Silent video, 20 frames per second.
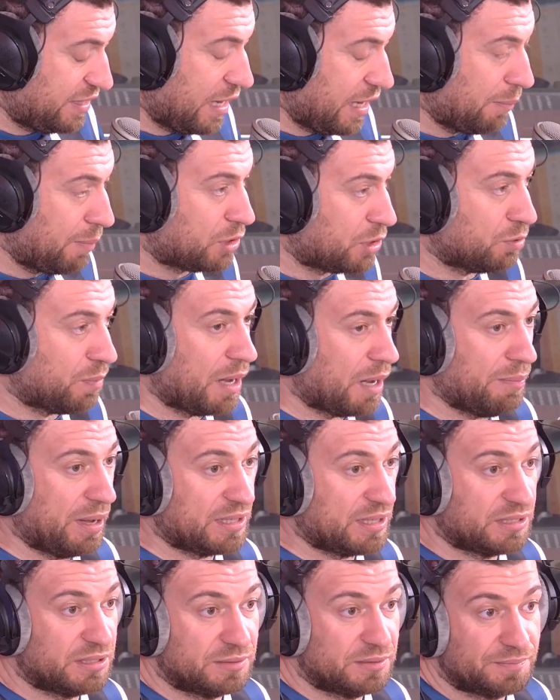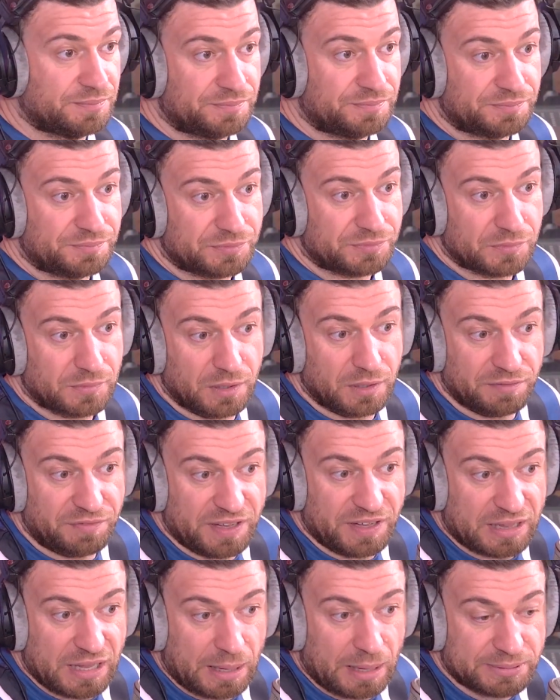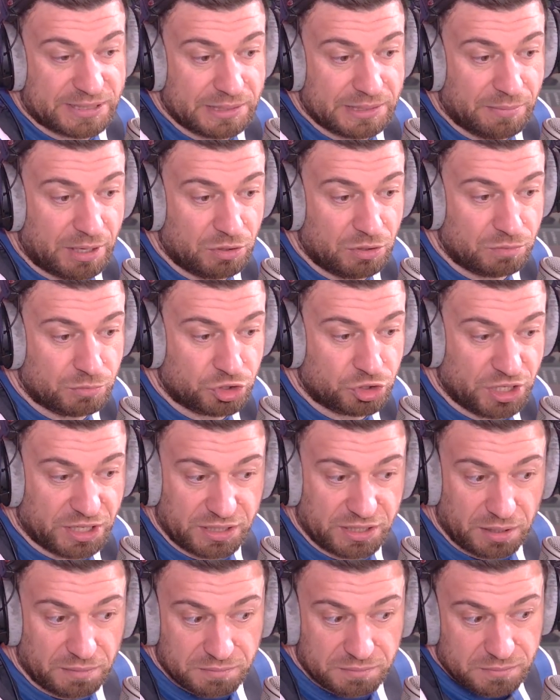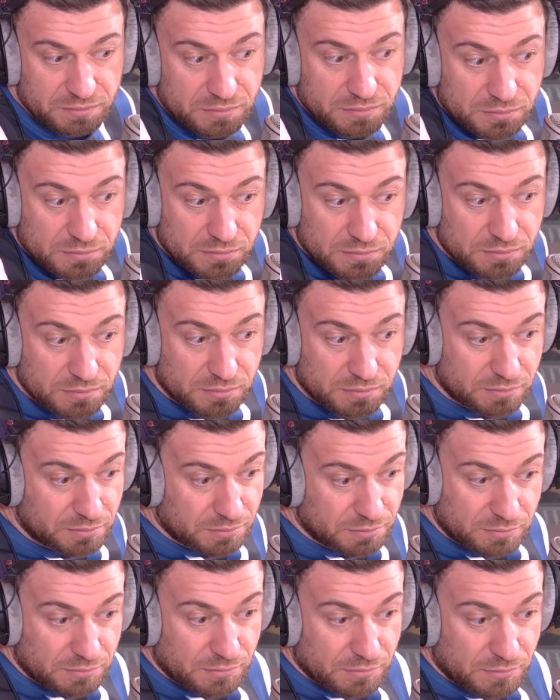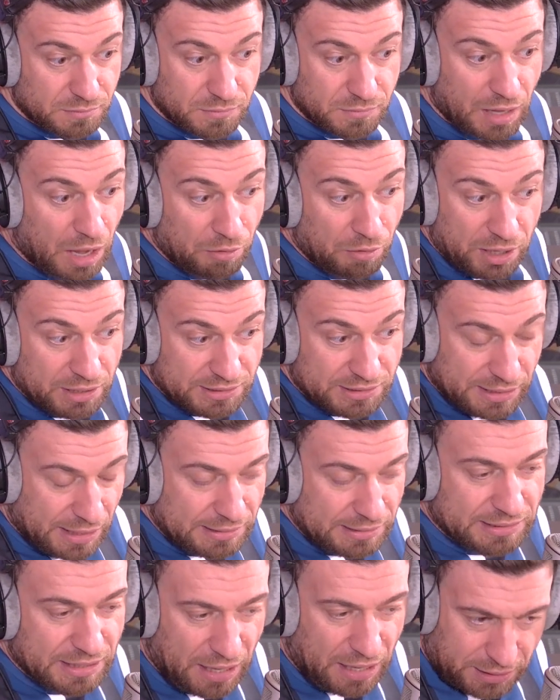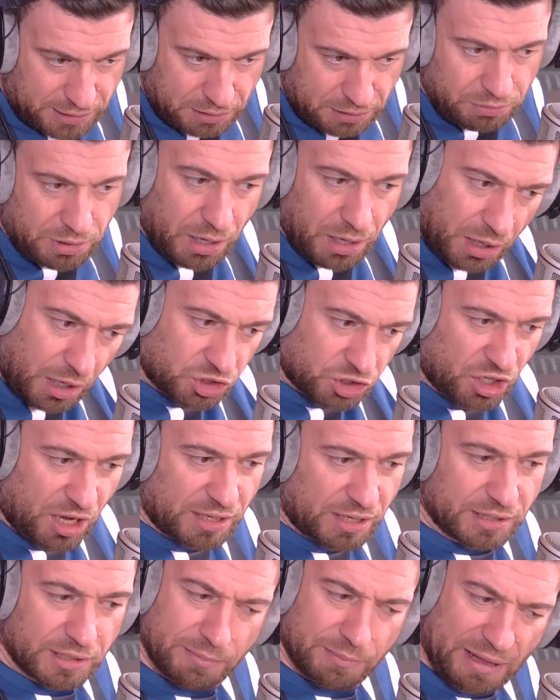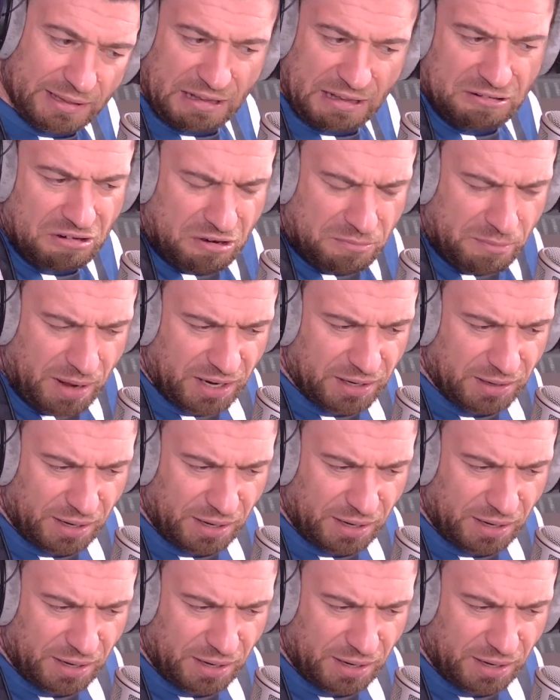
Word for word: اللي عملته مع بلتي فات ال 50 مليون مشاهده محلى او كان آه. انت احكي وانا نرجع لك معناتها نورمال